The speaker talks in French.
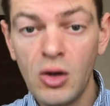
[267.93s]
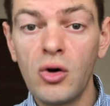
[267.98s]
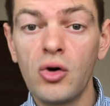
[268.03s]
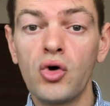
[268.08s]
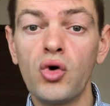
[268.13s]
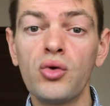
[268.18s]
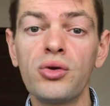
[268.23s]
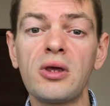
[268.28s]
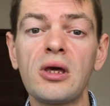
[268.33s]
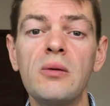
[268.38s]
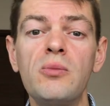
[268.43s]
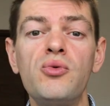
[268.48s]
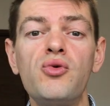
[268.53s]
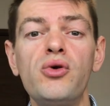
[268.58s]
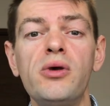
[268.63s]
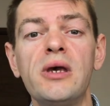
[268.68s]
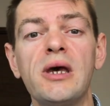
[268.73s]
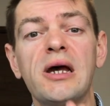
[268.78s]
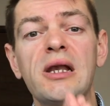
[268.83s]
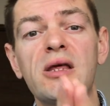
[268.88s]

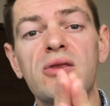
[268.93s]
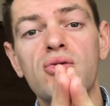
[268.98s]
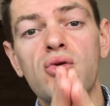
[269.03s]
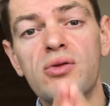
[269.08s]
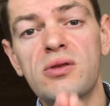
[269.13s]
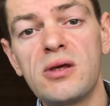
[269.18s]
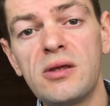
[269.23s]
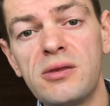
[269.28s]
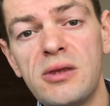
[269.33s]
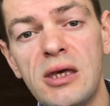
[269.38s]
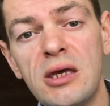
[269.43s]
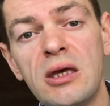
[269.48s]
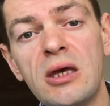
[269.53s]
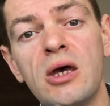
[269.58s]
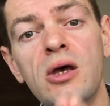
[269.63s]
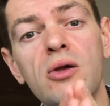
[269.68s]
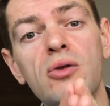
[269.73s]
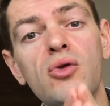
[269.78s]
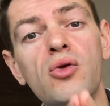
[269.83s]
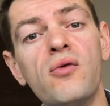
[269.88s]
Contribuer à la société
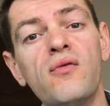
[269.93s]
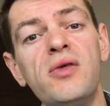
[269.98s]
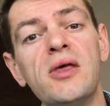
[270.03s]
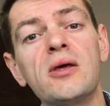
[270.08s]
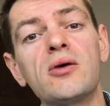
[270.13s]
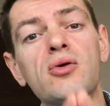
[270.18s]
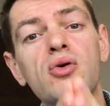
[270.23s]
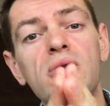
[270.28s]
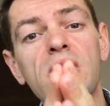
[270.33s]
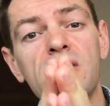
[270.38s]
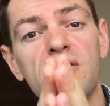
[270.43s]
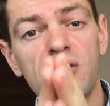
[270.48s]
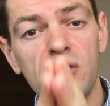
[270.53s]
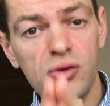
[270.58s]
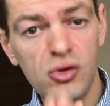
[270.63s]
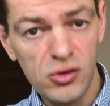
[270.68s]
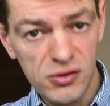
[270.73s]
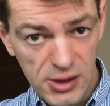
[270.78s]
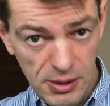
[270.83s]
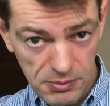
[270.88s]
ne vient que dans un
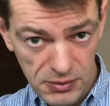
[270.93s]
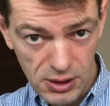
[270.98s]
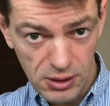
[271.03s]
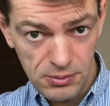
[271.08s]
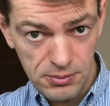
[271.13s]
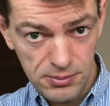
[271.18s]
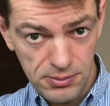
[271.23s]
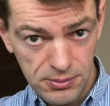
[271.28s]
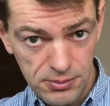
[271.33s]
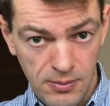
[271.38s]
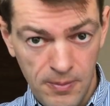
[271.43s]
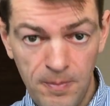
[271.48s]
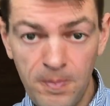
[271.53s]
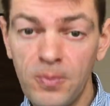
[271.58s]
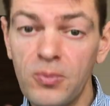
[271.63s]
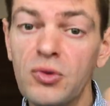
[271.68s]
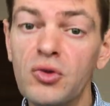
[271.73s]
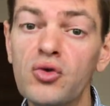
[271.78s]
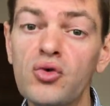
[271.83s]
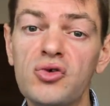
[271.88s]
deuxième temps.
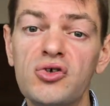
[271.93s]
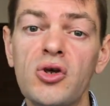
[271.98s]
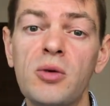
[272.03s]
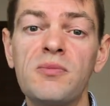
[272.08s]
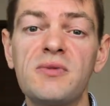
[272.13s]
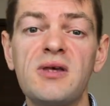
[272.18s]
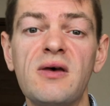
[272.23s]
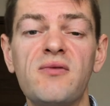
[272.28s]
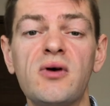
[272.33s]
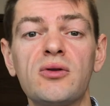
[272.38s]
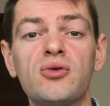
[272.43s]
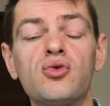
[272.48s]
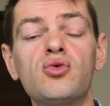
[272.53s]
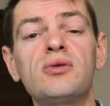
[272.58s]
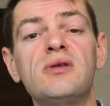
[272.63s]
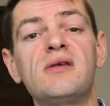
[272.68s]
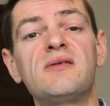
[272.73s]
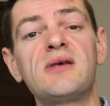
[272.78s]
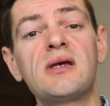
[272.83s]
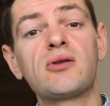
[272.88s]
Nous sommes avant tout
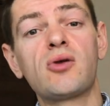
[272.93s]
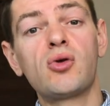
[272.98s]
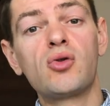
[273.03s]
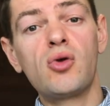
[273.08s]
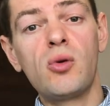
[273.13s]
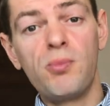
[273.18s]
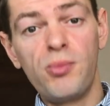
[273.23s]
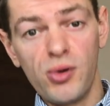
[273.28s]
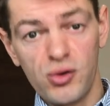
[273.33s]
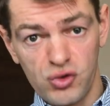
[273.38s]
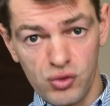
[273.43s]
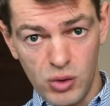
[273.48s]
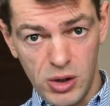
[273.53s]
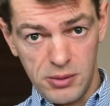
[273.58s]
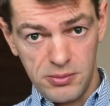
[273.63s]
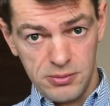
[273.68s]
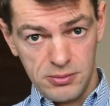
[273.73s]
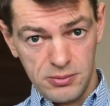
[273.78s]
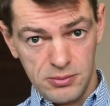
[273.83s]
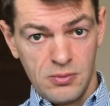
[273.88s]
des êtres de besoin,
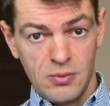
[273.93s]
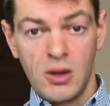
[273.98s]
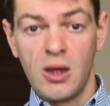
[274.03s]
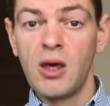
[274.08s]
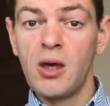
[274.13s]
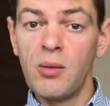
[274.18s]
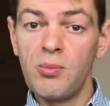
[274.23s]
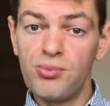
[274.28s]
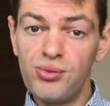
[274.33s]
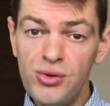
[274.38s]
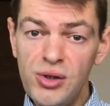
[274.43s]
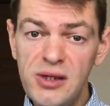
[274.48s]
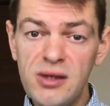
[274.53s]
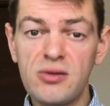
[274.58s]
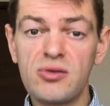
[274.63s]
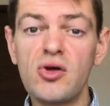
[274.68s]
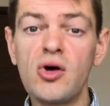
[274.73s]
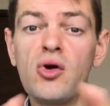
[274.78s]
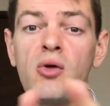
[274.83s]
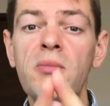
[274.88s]
puis
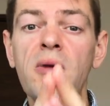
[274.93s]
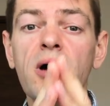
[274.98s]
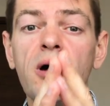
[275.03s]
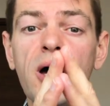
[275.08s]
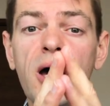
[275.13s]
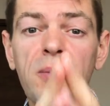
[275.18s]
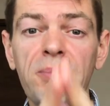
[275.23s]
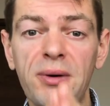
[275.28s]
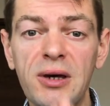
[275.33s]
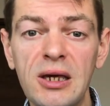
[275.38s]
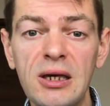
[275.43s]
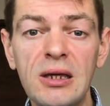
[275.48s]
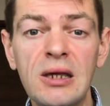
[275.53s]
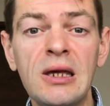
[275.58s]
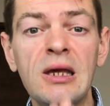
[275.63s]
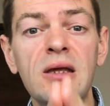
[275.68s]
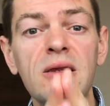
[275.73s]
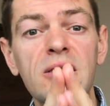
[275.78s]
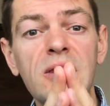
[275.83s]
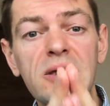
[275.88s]
seulement après
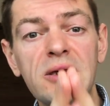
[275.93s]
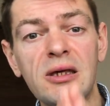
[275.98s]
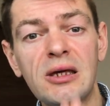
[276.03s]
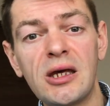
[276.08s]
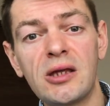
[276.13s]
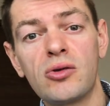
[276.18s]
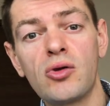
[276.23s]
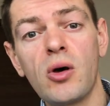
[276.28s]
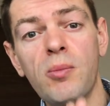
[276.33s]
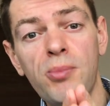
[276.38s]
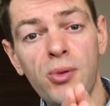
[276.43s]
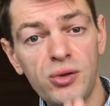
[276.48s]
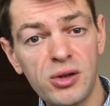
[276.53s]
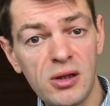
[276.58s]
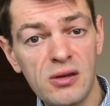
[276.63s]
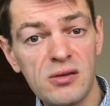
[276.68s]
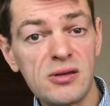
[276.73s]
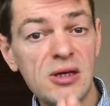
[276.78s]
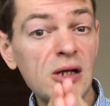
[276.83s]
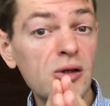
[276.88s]
des créateurs
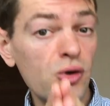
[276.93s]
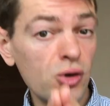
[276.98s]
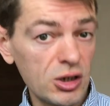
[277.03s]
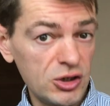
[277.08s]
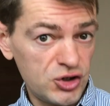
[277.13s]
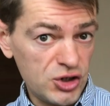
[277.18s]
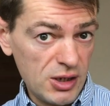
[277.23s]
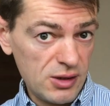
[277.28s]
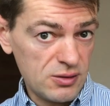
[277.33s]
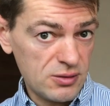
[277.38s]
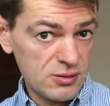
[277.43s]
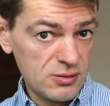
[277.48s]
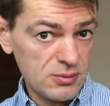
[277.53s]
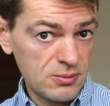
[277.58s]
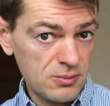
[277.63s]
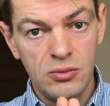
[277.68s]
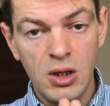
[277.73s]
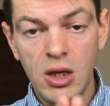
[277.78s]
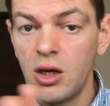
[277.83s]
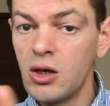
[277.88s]
potentiels de richesse.
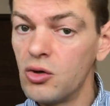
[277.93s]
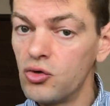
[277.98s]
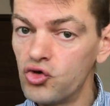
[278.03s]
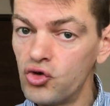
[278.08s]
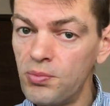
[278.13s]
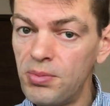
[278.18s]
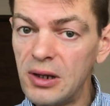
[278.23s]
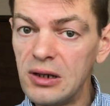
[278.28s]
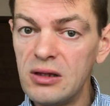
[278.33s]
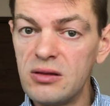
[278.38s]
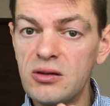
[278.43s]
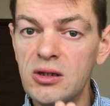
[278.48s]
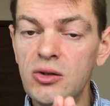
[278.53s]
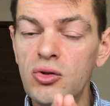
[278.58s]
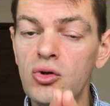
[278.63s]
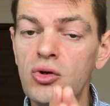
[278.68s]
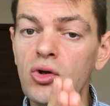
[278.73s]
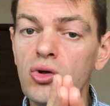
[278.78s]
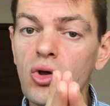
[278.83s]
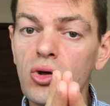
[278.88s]
Je parle ici de
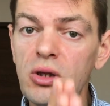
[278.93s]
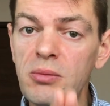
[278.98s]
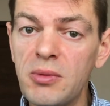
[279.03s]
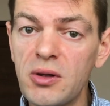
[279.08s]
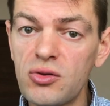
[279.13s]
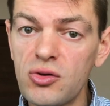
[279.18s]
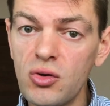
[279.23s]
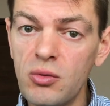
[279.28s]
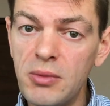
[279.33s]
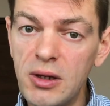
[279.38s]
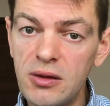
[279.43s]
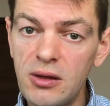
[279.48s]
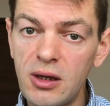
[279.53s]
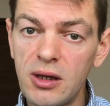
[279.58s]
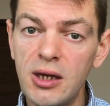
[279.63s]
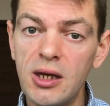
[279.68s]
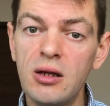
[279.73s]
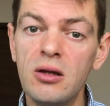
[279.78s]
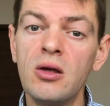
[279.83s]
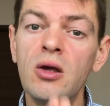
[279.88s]
notre dimension
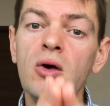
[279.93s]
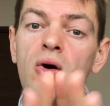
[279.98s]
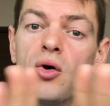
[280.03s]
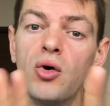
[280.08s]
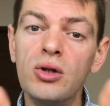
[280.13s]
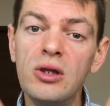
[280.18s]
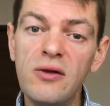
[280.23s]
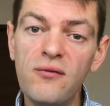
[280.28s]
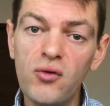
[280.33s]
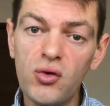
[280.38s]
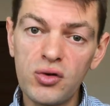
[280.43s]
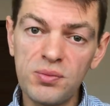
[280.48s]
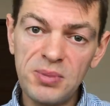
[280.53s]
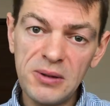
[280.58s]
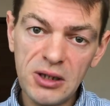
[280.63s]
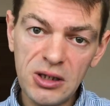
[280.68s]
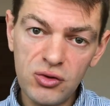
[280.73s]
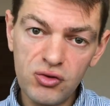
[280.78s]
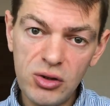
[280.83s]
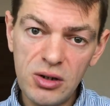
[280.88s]
matérielle, au niveau
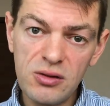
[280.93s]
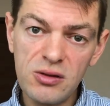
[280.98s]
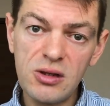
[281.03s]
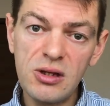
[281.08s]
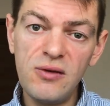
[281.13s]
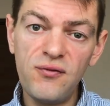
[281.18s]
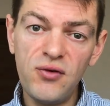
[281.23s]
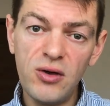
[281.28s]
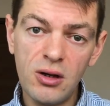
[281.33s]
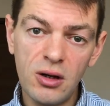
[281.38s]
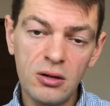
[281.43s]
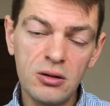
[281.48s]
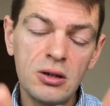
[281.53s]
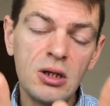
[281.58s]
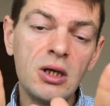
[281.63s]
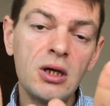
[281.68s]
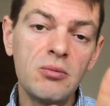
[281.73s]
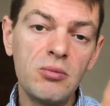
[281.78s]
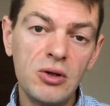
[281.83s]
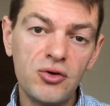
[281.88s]
spirituel c'est différent,
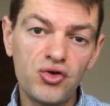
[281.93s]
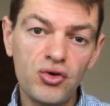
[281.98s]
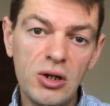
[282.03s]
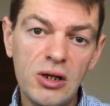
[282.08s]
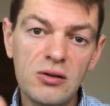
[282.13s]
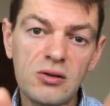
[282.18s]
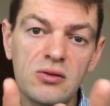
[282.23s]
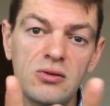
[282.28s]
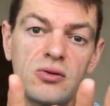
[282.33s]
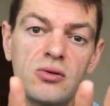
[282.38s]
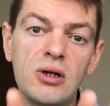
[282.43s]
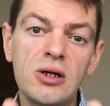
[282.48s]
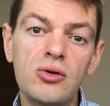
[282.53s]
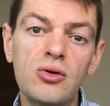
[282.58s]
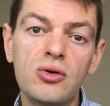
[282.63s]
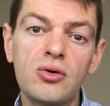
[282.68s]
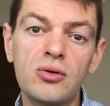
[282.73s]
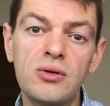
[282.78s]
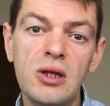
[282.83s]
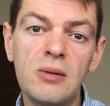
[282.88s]
mais je laisse cela de
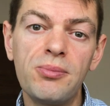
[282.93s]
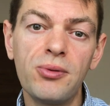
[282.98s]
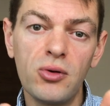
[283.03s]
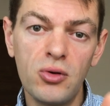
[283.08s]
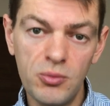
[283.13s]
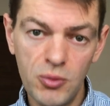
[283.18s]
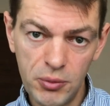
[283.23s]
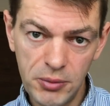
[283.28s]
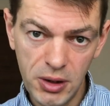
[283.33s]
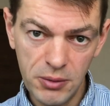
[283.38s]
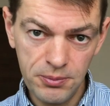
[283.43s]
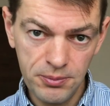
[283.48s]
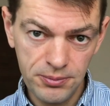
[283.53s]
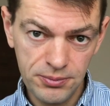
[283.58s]
côté pour le moment.